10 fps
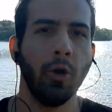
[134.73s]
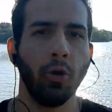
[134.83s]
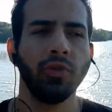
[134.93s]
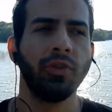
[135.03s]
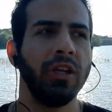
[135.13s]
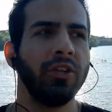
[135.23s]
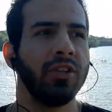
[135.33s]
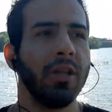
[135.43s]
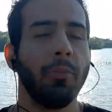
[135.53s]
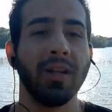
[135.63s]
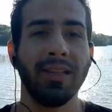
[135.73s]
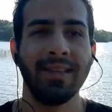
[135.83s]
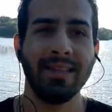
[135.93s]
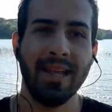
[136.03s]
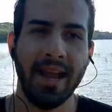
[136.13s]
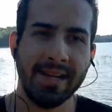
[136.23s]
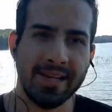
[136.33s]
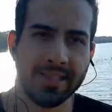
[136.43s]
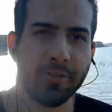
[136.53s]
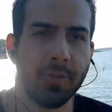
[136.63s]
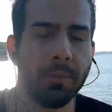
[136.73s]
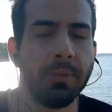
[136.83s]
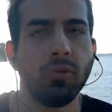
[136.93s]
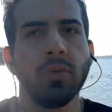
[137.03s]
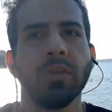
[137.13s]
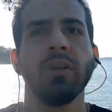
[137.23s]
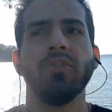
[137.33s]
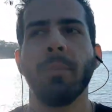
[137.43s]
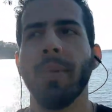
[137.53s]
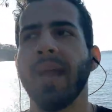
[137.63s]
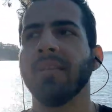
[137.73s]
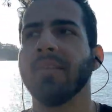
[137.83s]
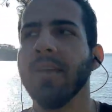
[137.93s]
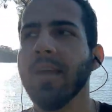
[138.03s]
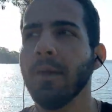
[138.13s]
Ou seja, demora décadas para a pessoa ter diabetes.